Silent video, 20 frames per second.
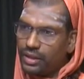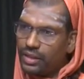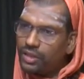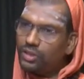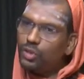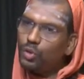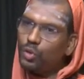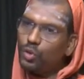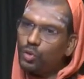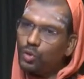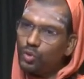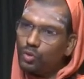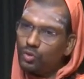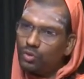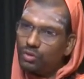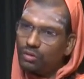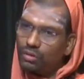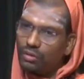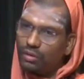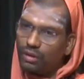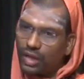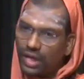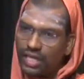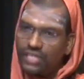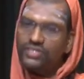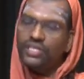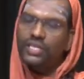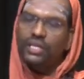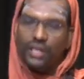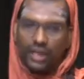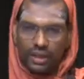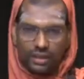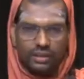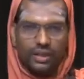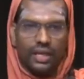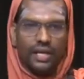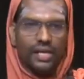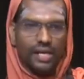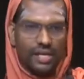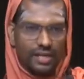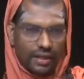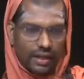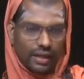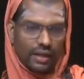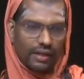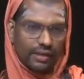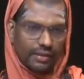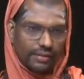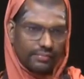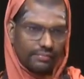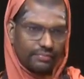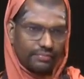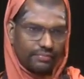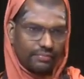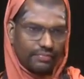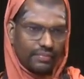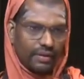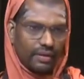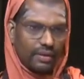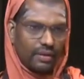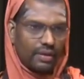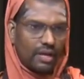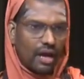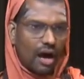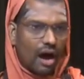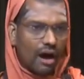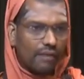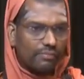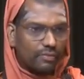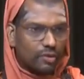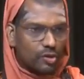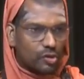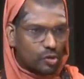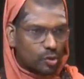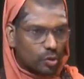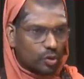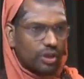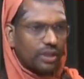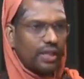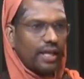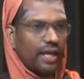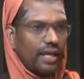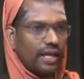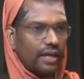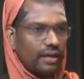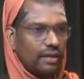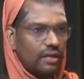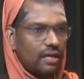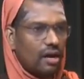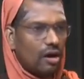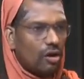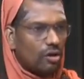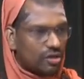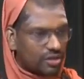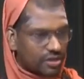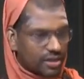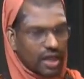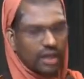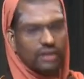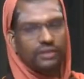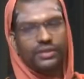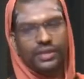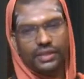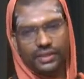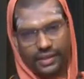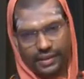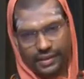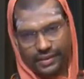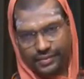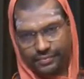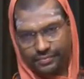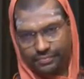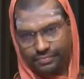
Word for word: किंतु रिलीजन करता यही है कि आपको सुख दें और शांति दे